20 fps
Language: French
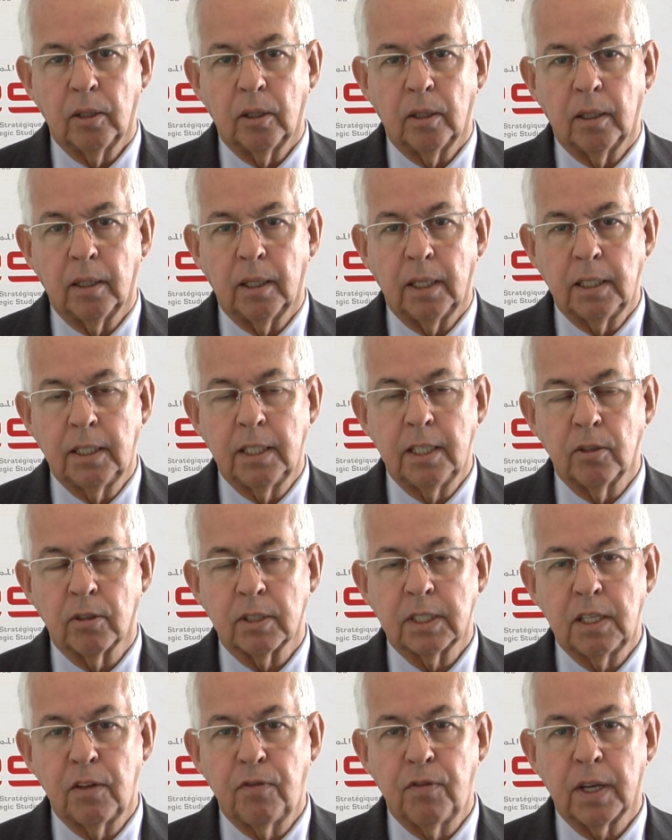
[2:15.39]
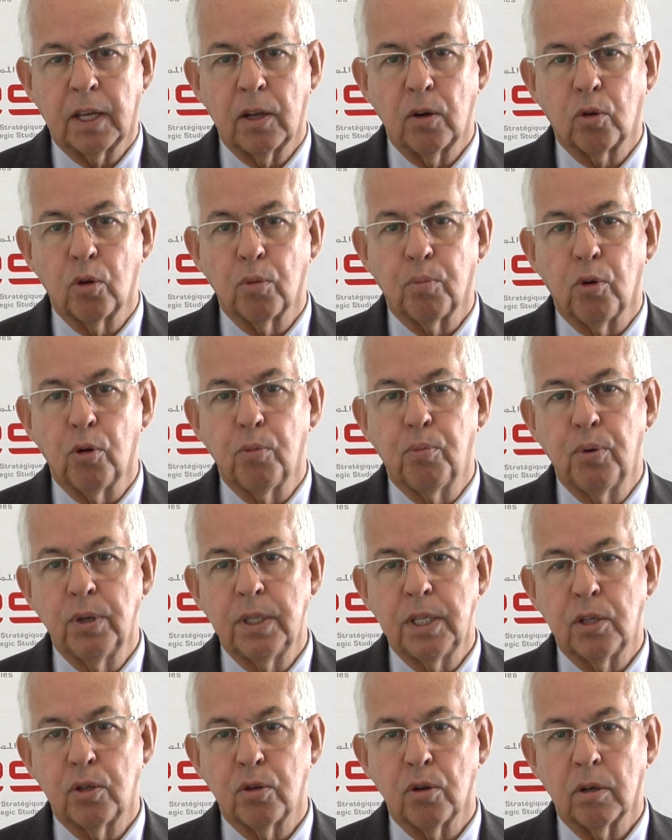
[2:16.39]
et d'identifier quelques
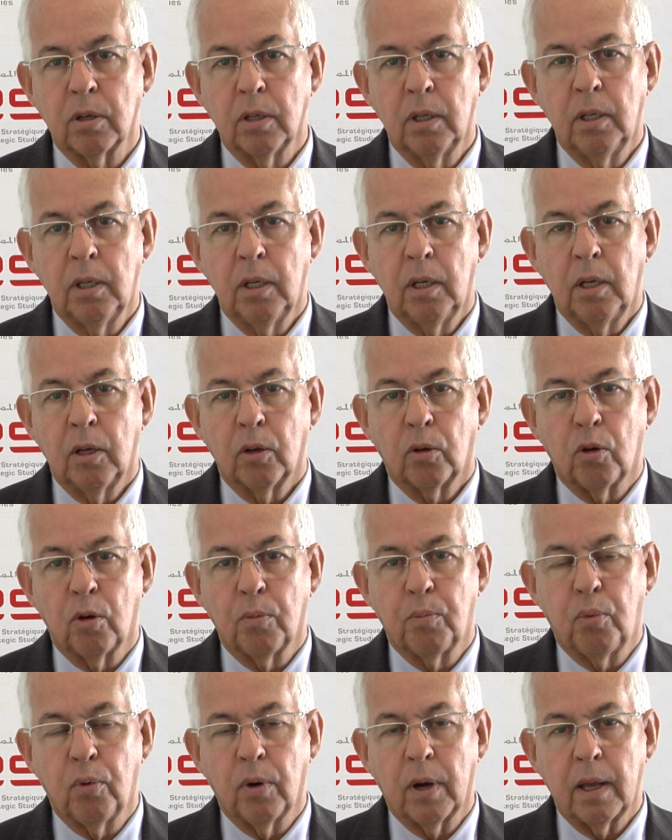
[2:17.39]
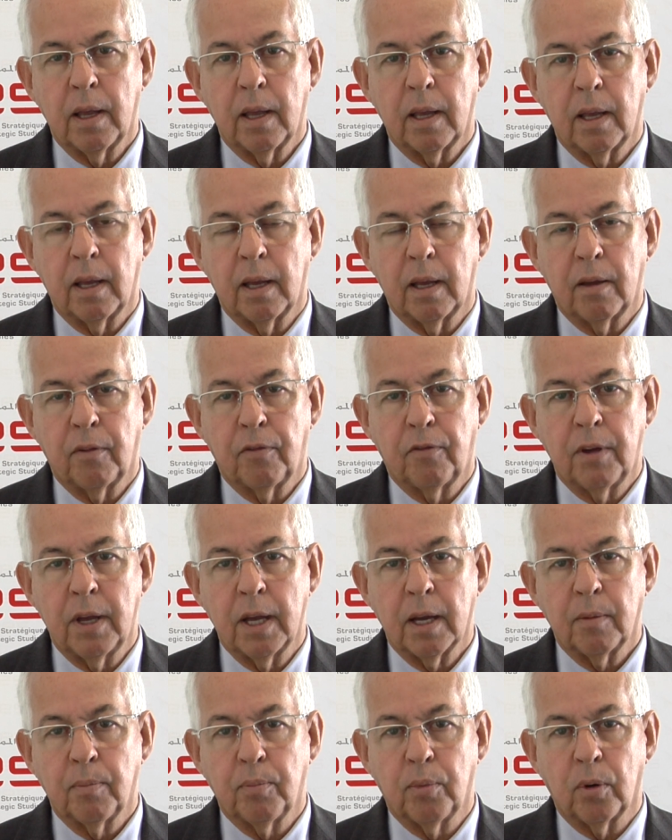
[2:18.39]
propositions qu'on pourrait
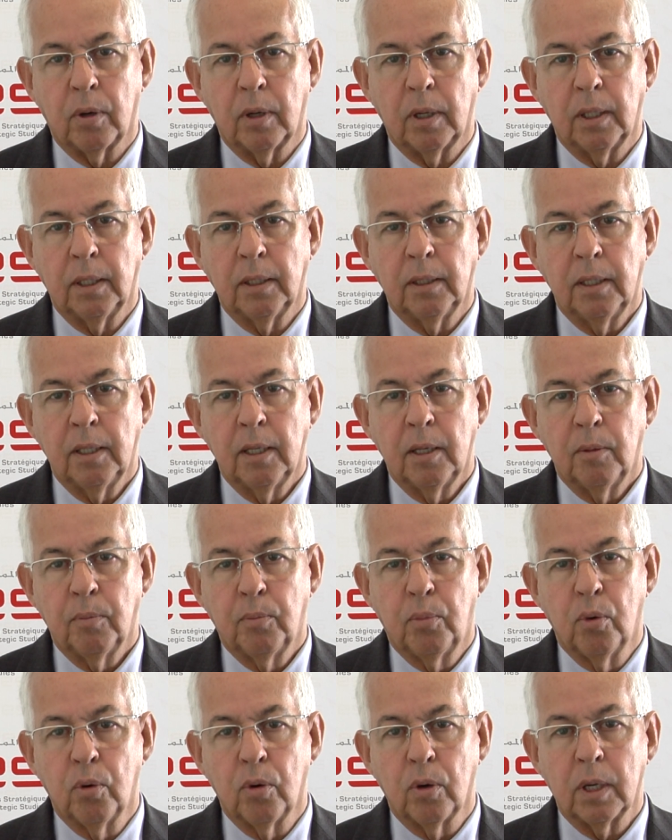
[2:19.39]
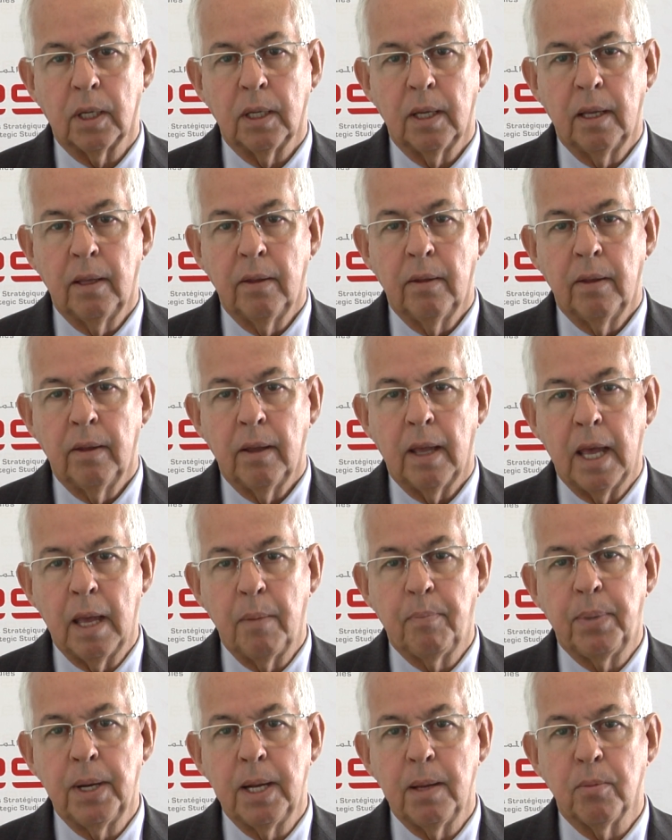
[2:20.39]
faire pour, pour
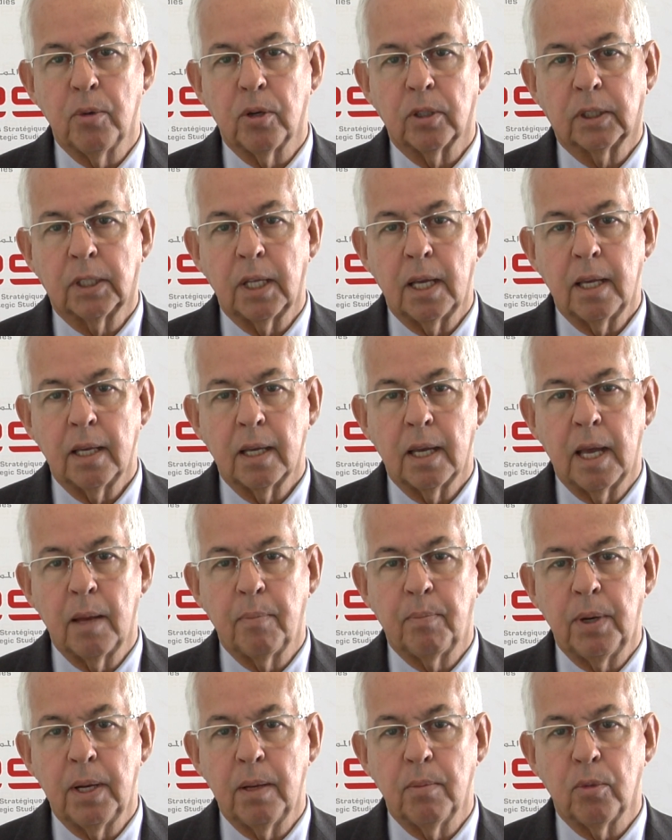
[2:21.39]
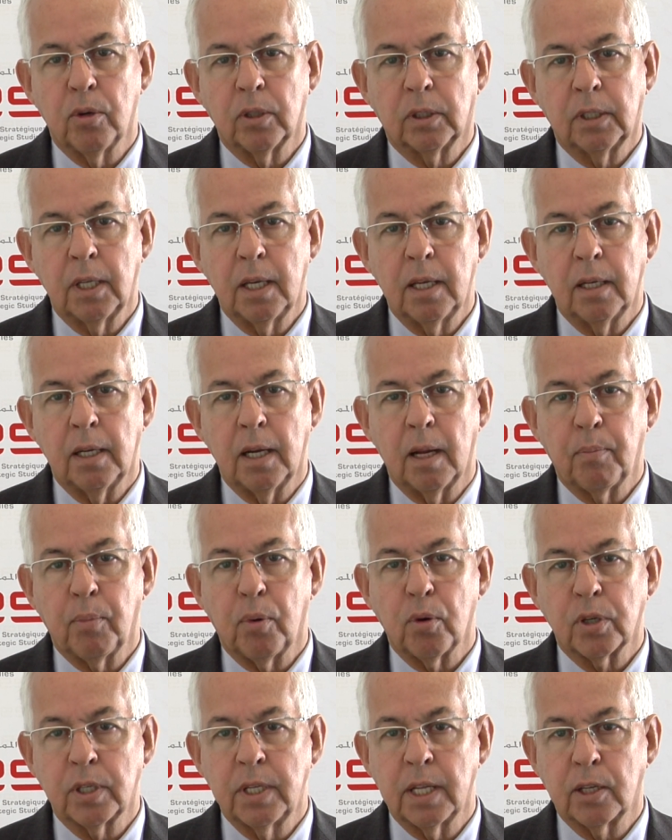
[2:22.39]
implémenter, implémenter
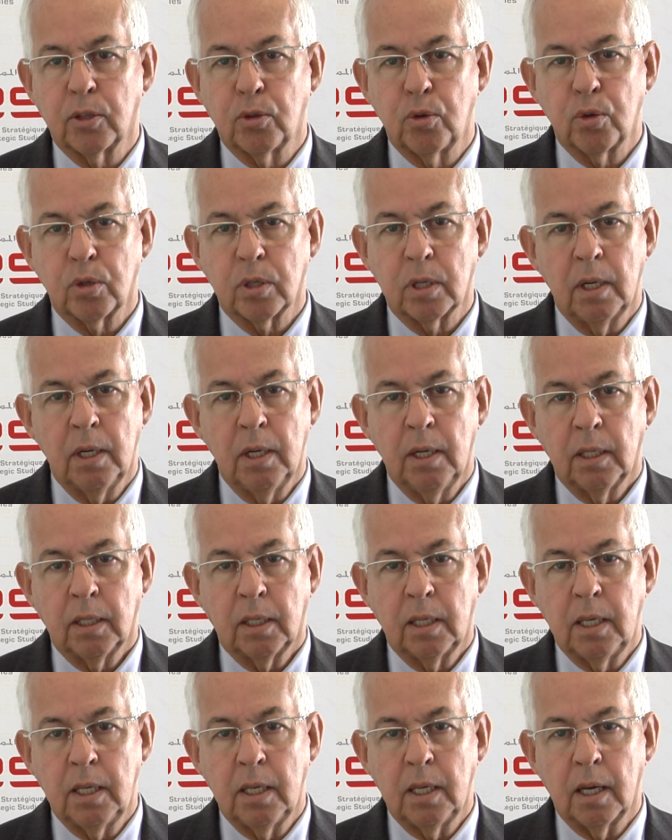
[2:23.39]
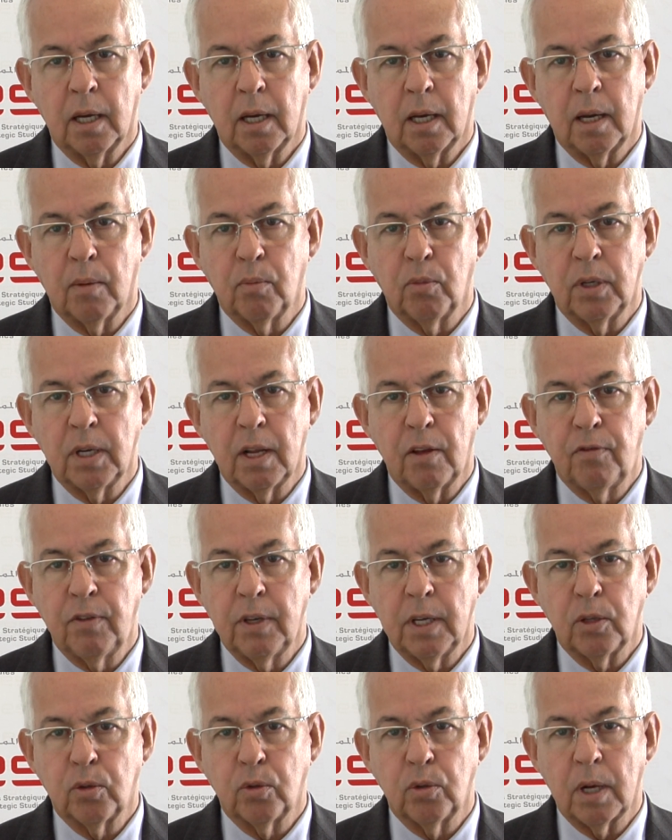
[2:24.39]
l'approche Nexus qui, euh, à mon
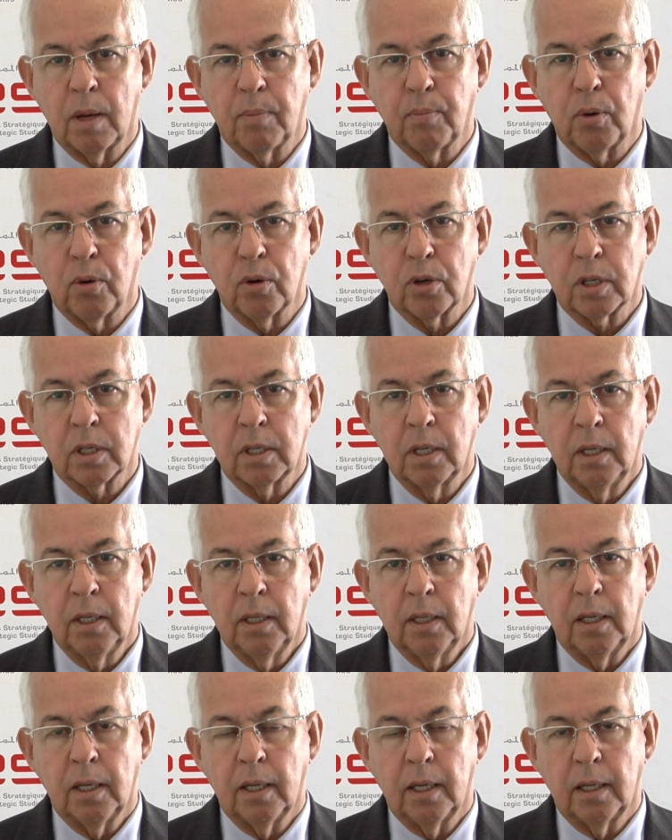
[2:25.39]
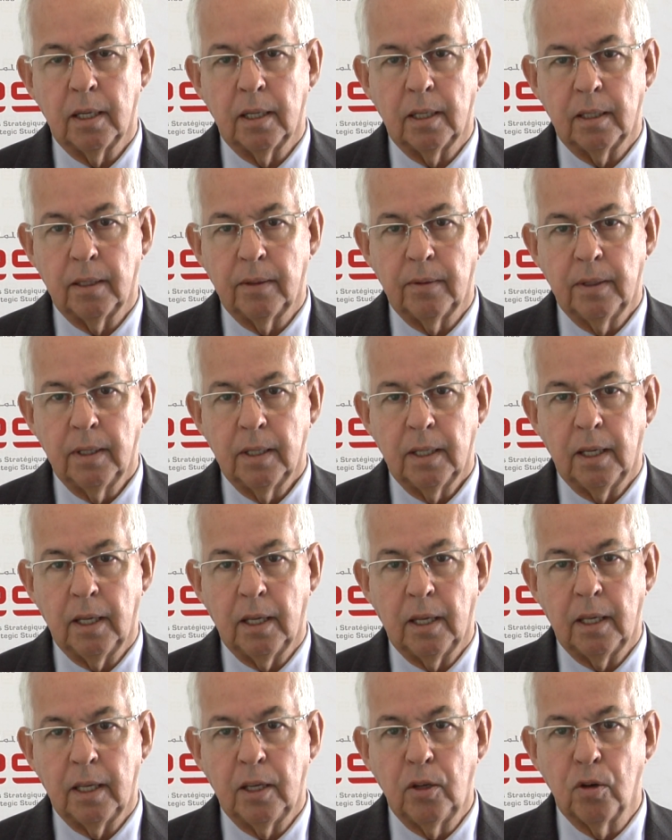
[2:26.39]
avis, est une approche euh,
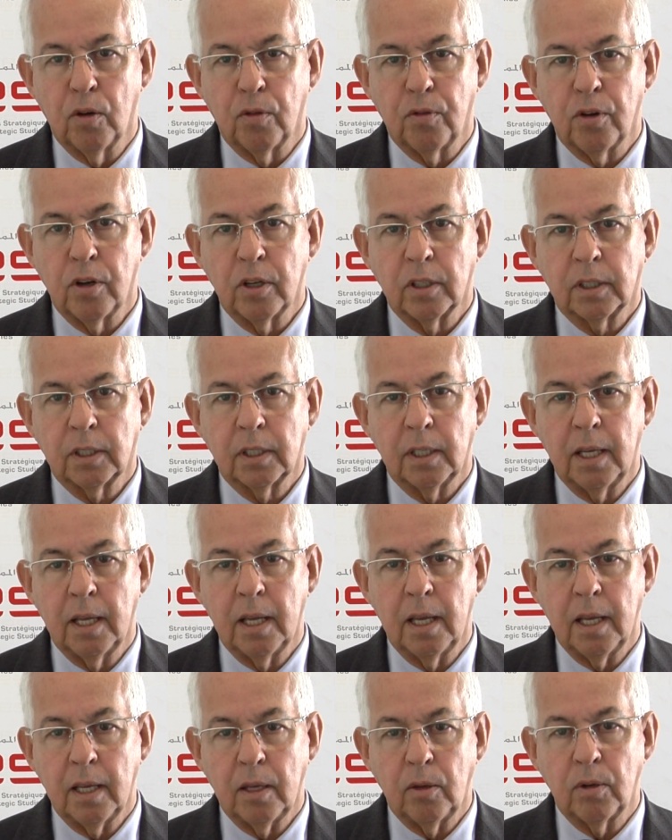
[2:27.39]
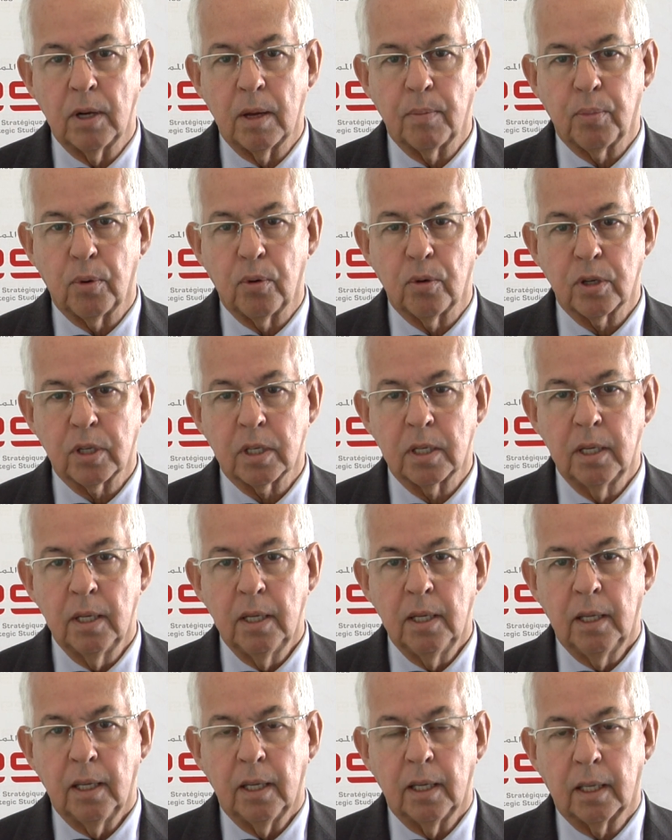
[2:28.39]
euh, innovante et une approche
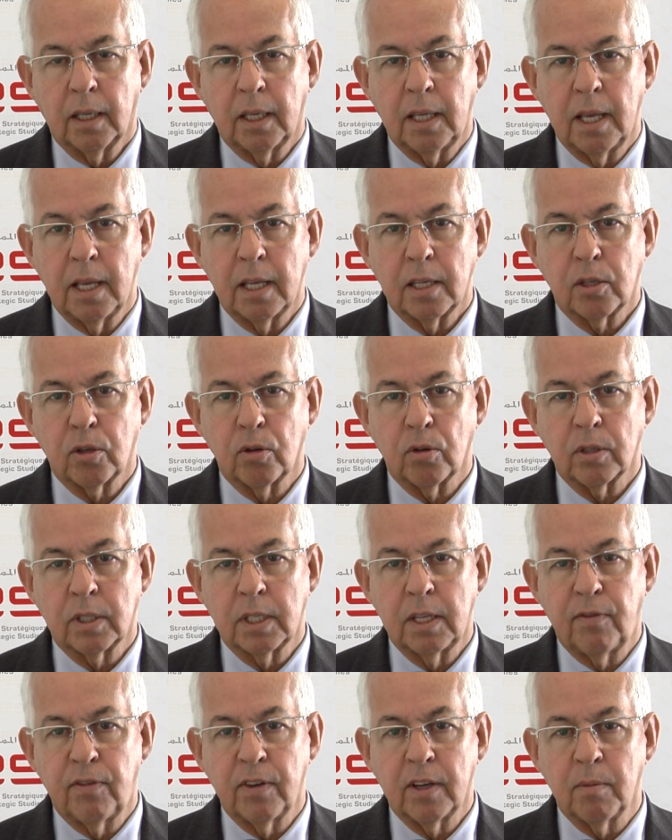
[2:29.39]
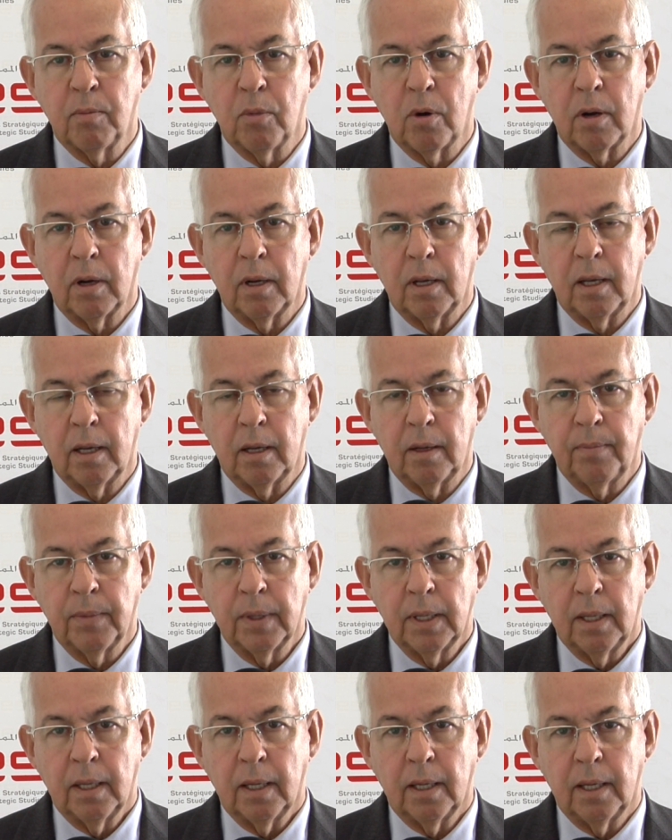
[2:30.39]
qui est scientifiquement
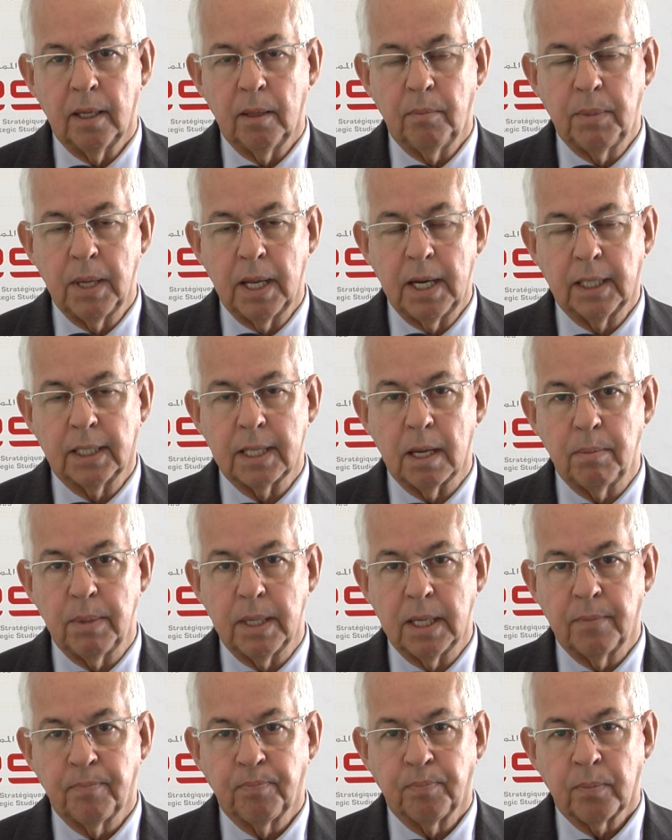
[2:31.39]
bien établie.